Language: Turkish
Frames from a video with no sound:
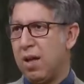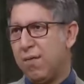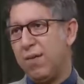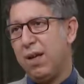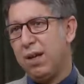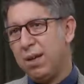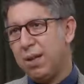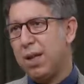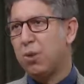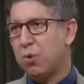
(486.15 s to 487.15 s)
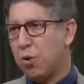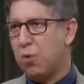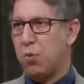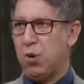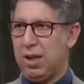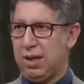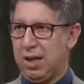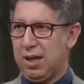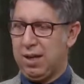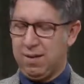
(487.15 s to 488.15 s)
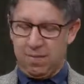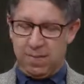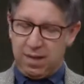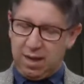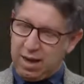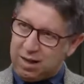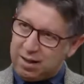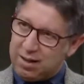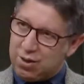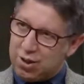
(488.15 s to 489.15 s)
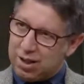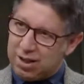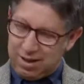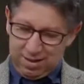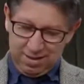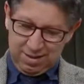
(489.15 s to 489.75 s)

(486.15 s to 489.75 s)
ve liseye doğru böyle giderler. Hmm. Akran ilişkileri,